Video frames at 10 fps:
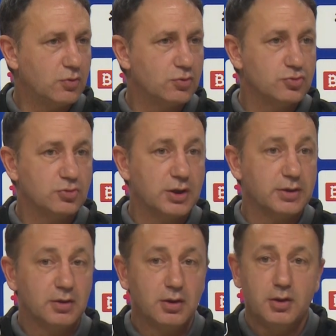Oyuncular,
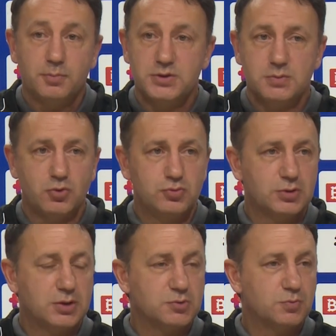bizim
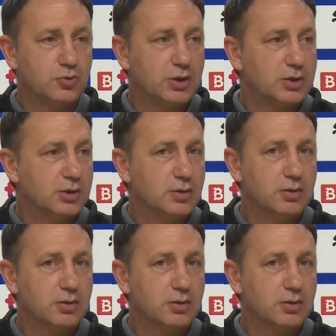oyuncularımız buraya